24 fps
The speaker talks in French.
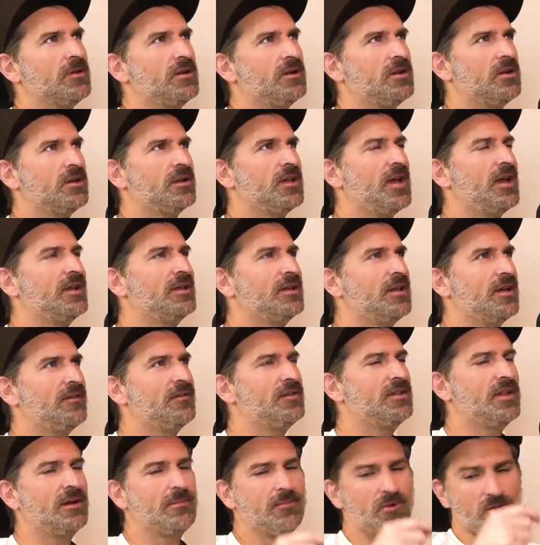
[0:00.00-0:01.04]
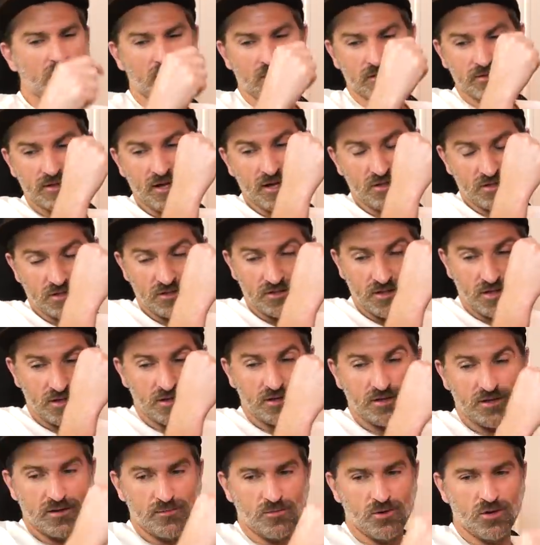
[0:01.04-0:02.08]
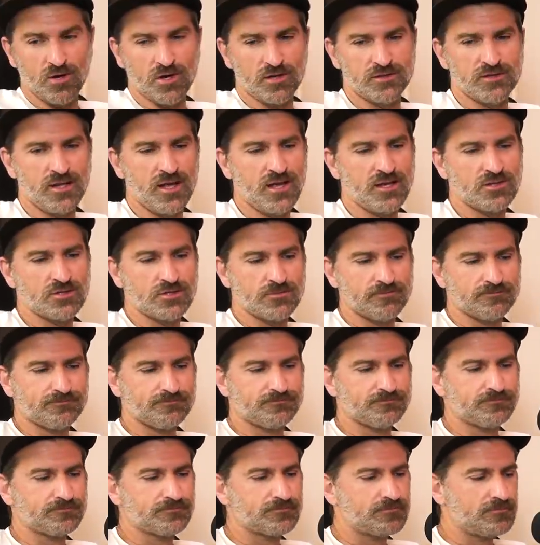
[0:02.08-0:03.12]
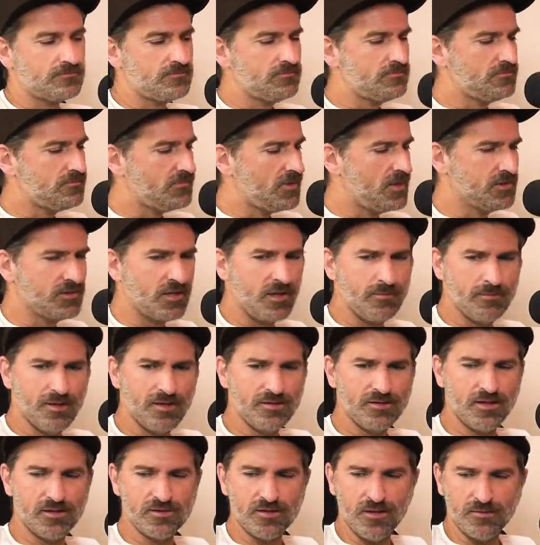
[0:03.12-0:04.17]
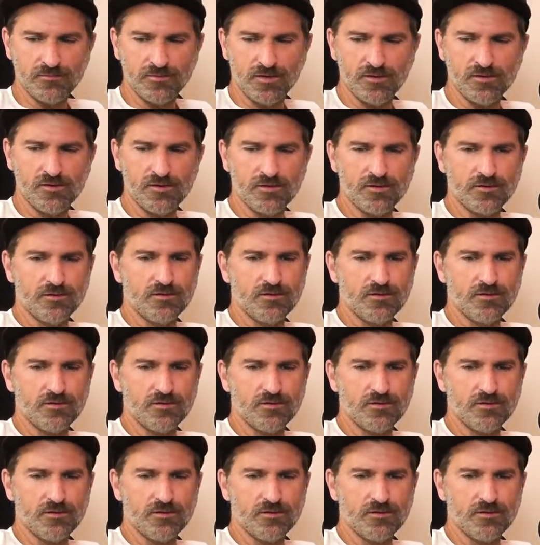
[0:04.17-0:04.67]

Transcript: le, gars qu'il y avait dans mon rodage, qui est encore dans mon rodage. Ouais. Elle est très belle ta table d'ailleurs.